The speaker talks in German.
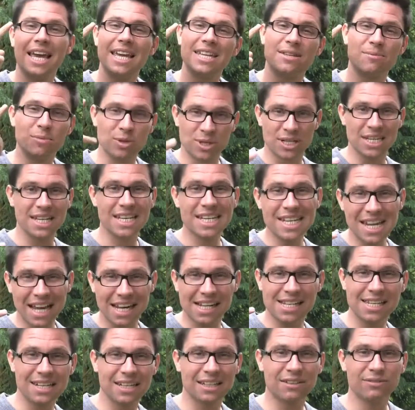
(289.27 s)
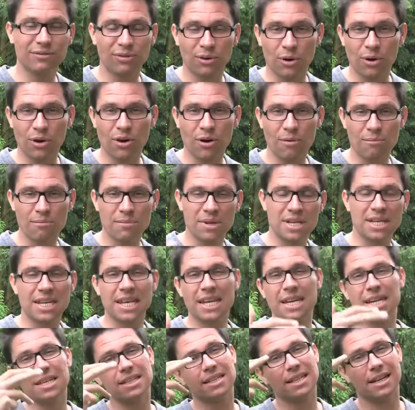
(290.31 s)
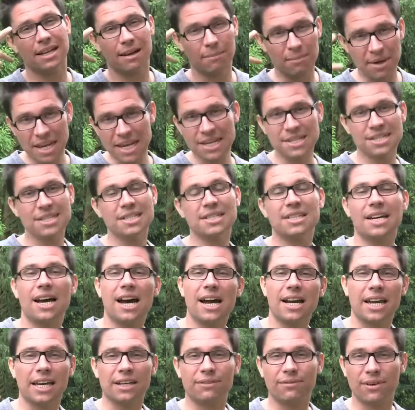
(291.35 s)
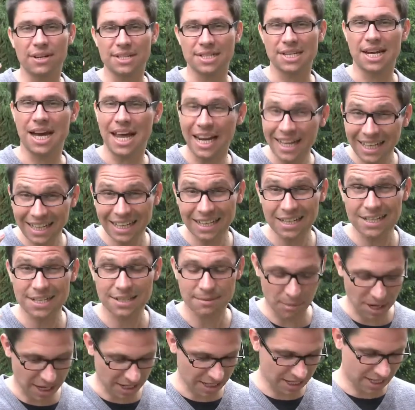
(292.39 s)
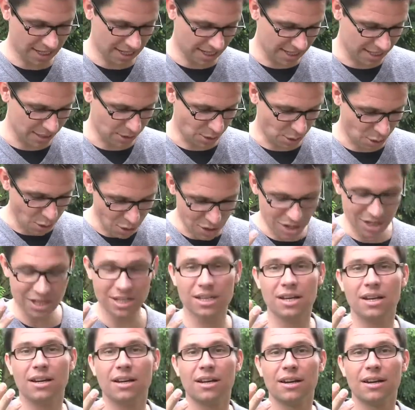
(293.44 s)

Es müssen Inhalte drin vorkommen, mit denen ich dann am nächsten Tag etwas anderes machen kann und